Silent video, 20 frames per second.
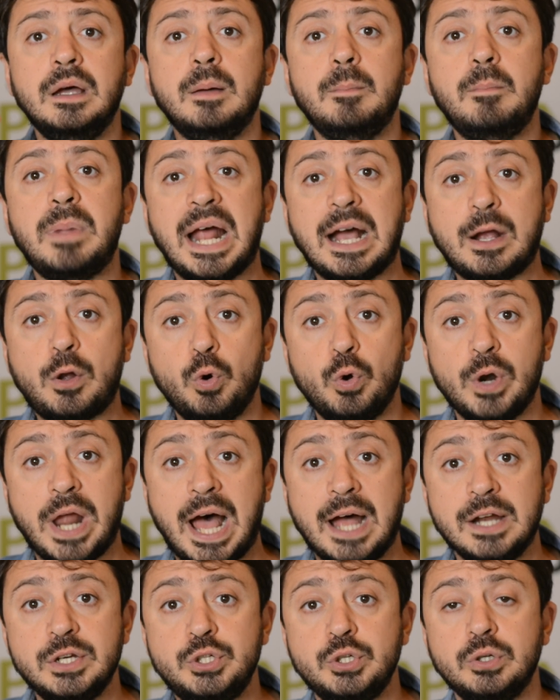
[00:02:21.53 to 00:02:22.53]

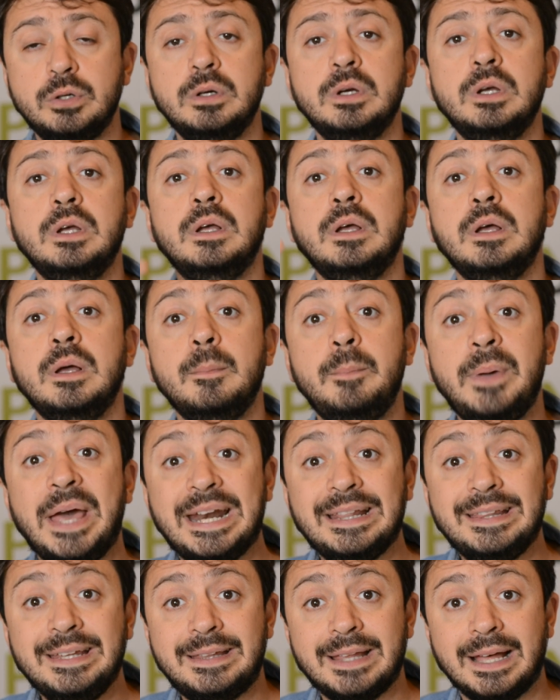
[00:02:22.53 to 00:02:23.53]
Bracconaggio,
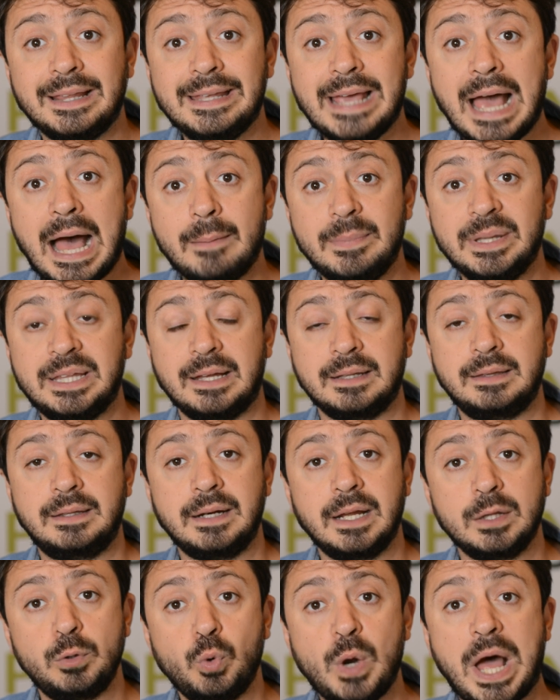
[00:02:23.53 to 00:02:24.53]
perdita di habitat
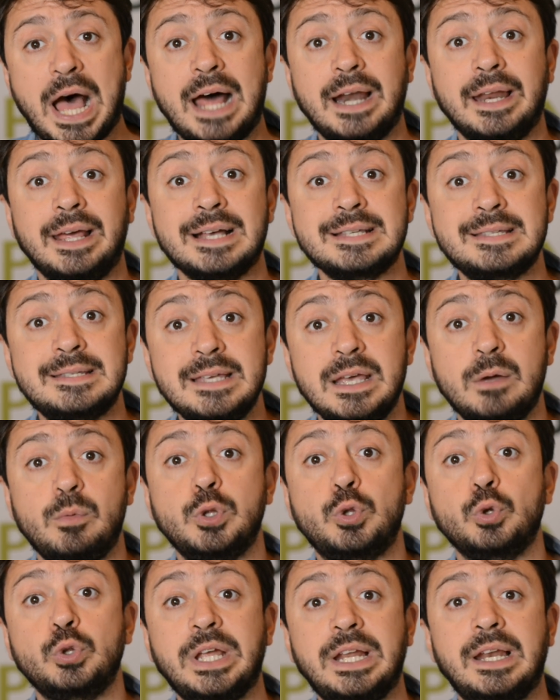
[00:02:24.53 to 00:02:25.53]
naturale a
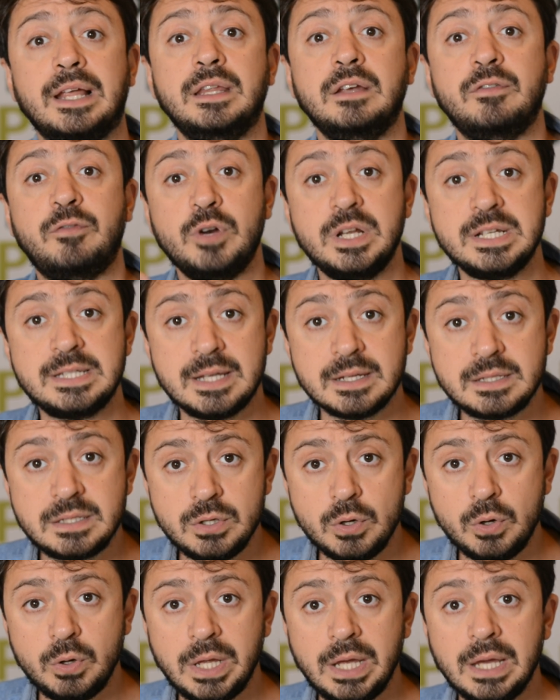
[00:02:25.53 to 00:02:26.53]
seguito della
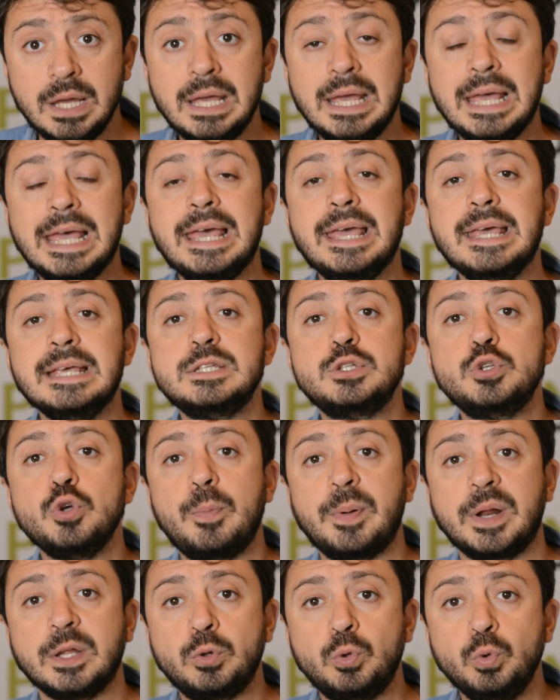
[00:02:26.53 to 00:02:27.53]
deforestazione e
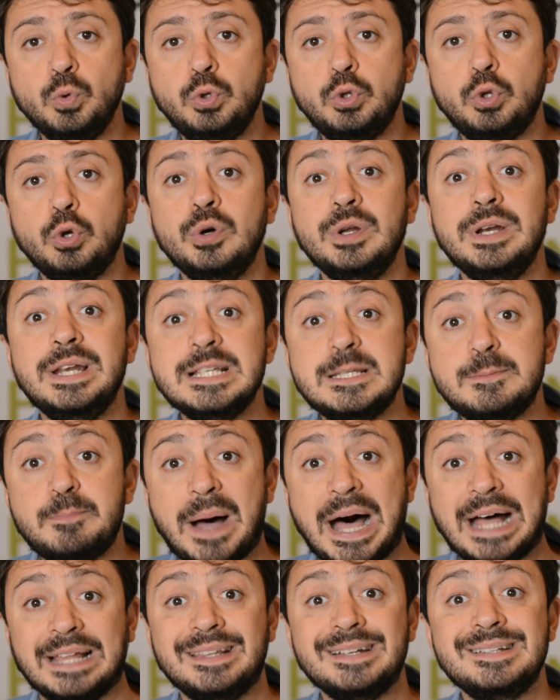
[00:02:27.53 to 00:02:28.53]
soprattutto
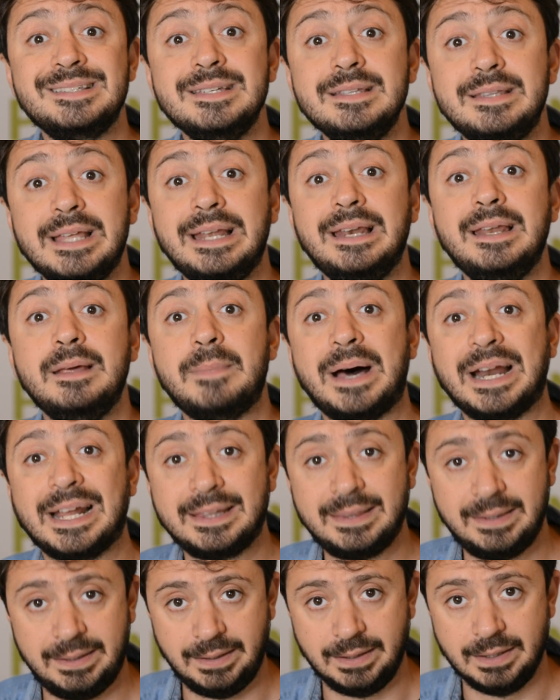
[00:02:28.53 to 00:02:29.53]
l'espandersi delle
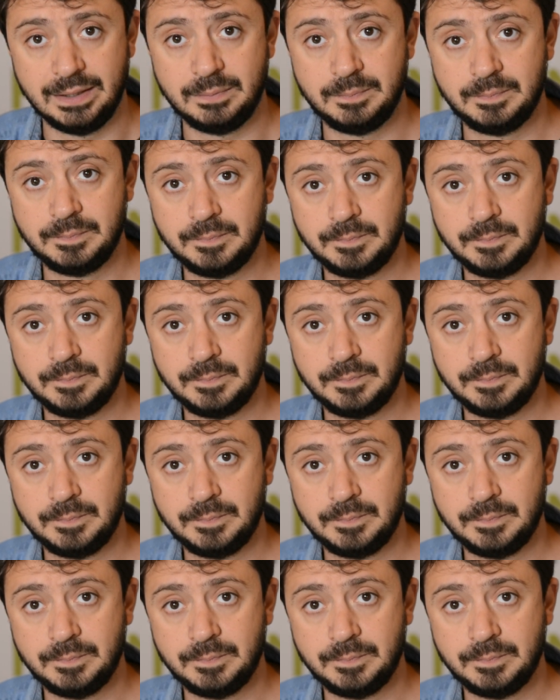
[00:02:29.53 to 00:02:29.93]
malattie.